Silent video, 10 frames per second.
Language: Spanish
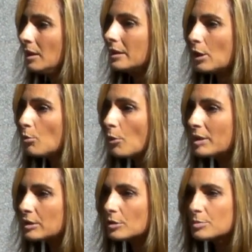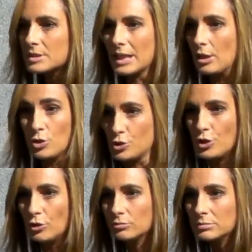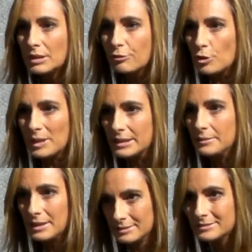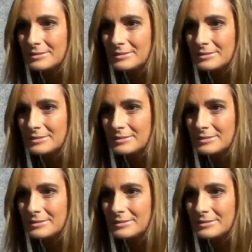y era un momento pues, de eclosión informativa.